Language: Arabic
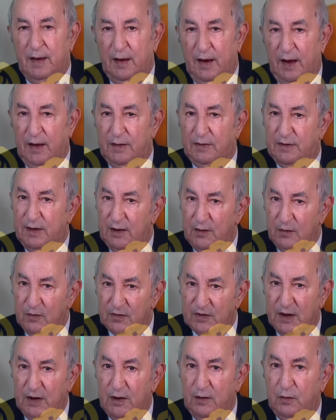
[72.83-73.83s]
حتى
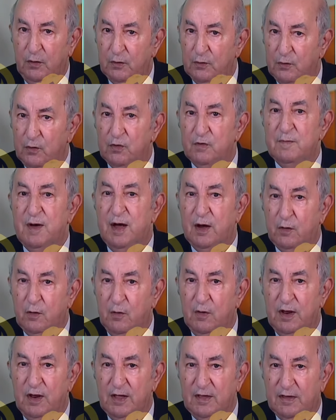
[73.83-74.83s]
نوصل لحدود
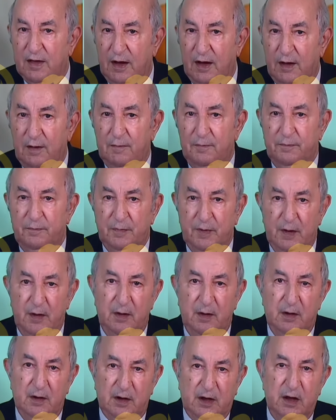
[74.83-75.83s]
معقوله نتاع
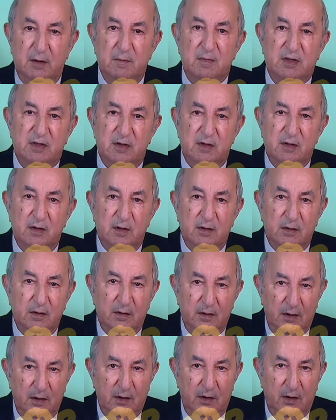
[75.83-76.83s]
قيمه
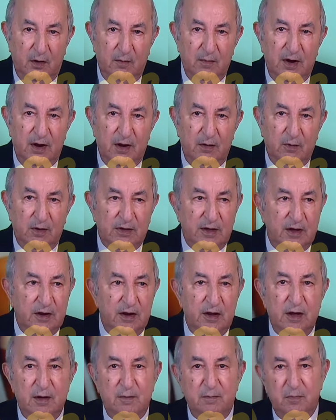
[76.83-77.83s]
العمله
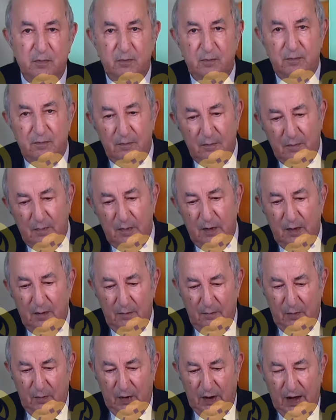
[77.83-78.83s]
الوطنيه
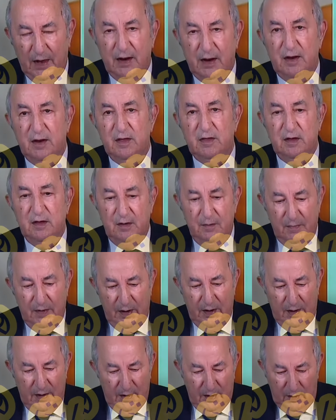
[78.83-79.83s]
مقارنه
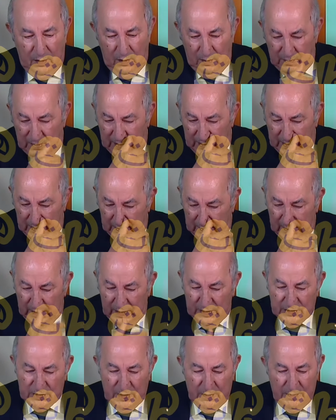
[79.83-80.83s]
بالعمله
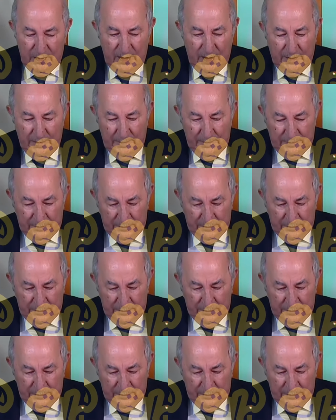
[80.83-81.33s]
الاجنبيه